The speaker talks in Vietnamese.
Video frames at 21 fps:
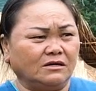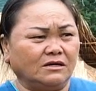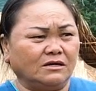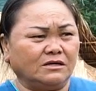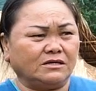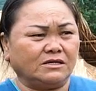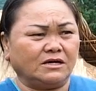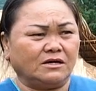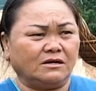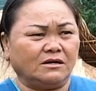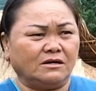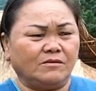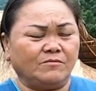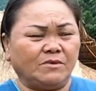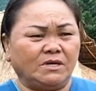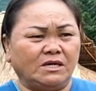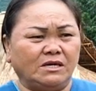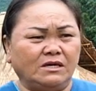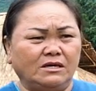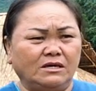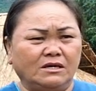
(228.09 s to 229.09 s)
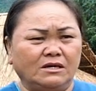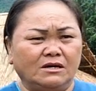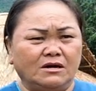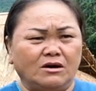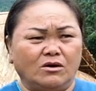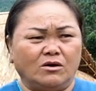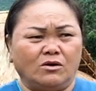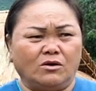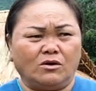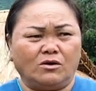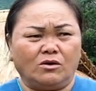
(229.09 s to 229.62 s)
dạ chờ mi
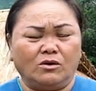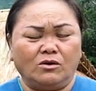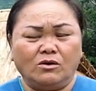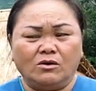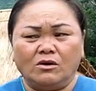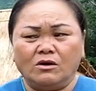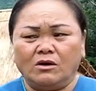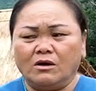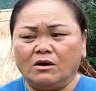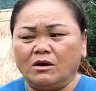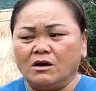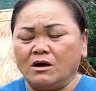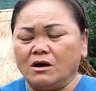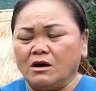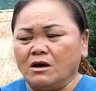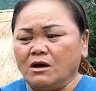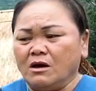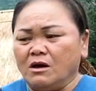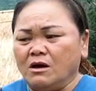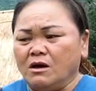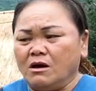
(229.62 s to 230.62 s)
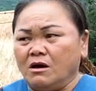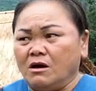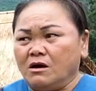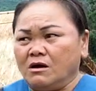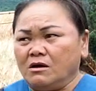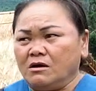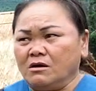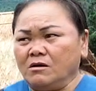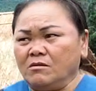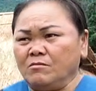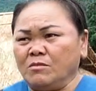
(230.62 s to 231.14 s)
gầu
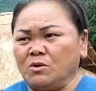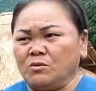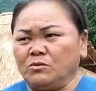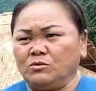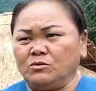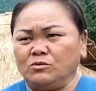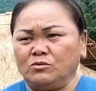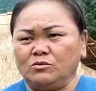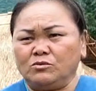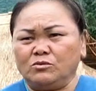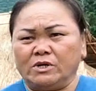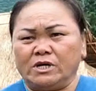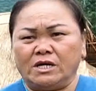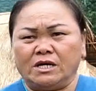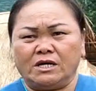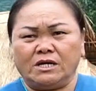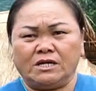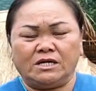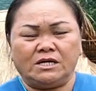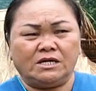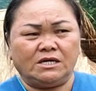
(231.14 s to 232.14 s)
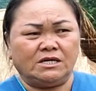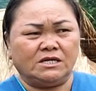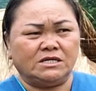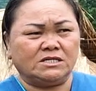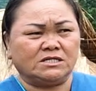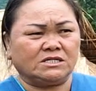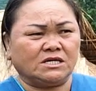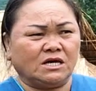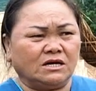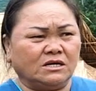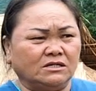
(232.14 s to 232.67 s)
mong e
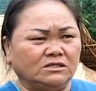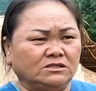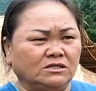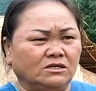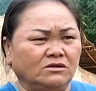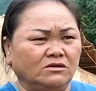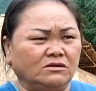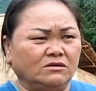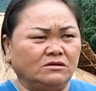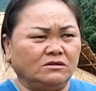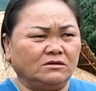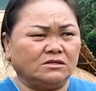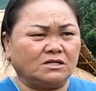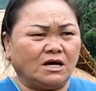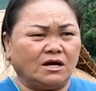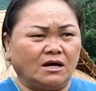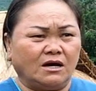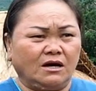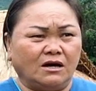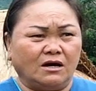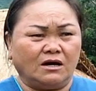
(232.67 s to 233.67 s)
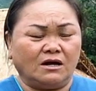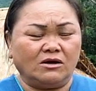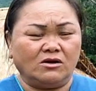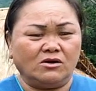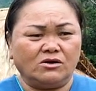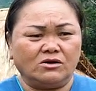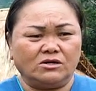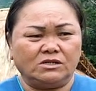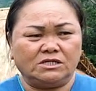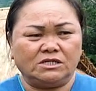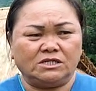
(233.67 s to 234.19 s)
ni sa chơ ra
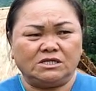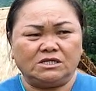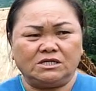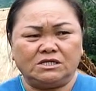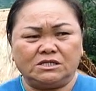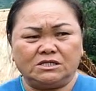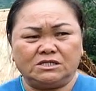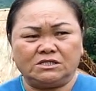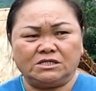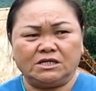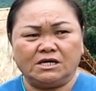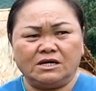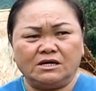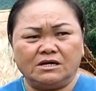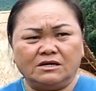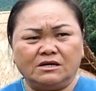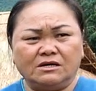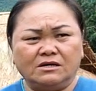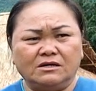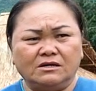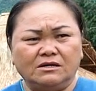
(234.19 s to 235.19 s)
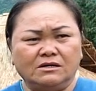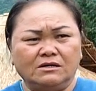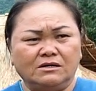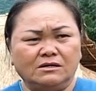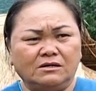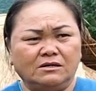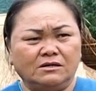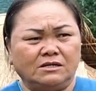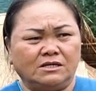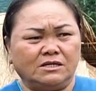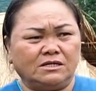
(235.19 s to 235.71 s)
lo chi
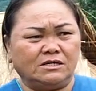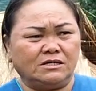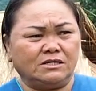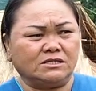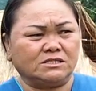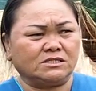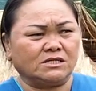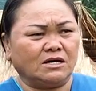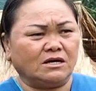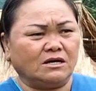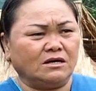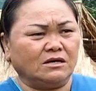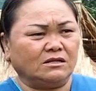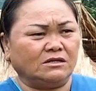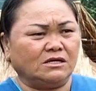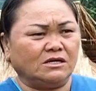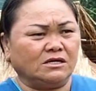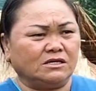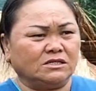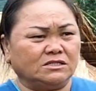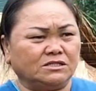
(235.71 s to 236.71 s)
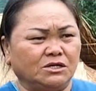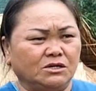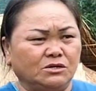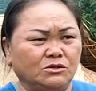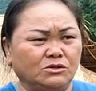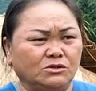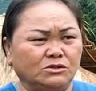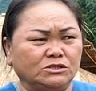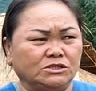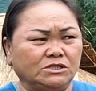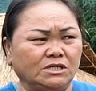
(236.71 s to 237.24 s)
xia ni sa tia
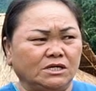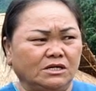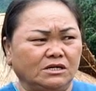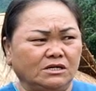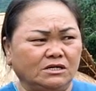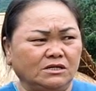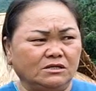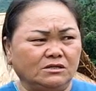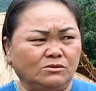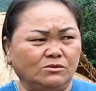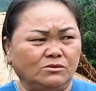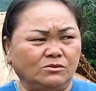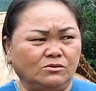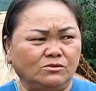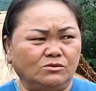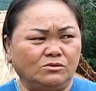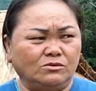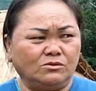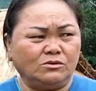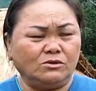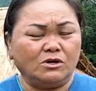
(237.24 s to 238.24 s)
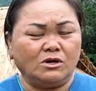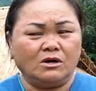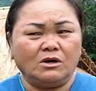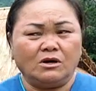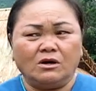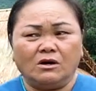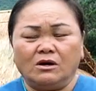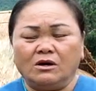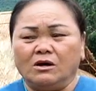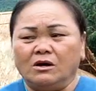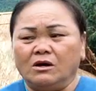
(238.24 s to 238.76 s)
sao xia ru
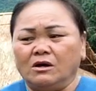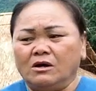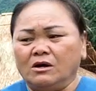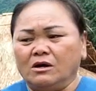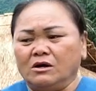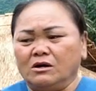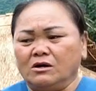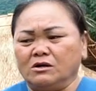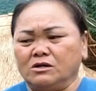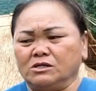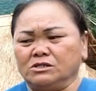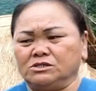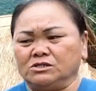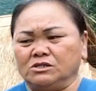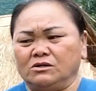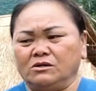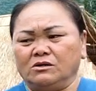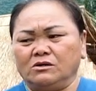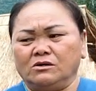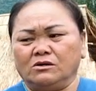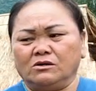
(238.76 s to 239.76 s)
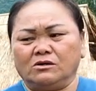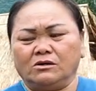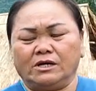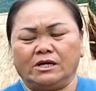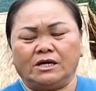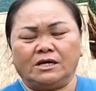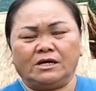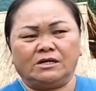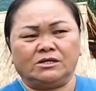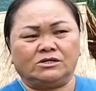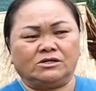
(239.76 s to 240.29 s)
cho ờ,
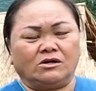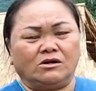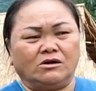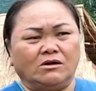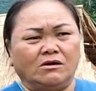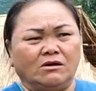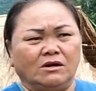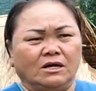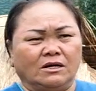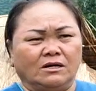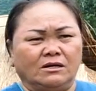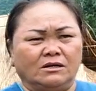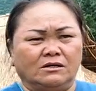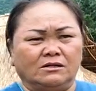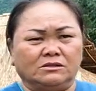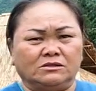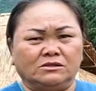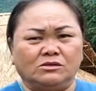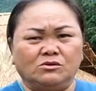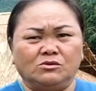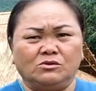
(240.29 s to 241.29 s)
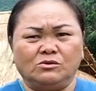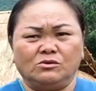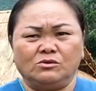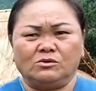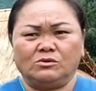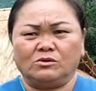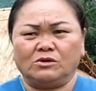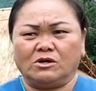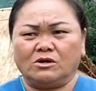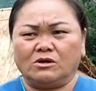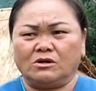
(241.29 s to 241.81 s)
em cho lần tu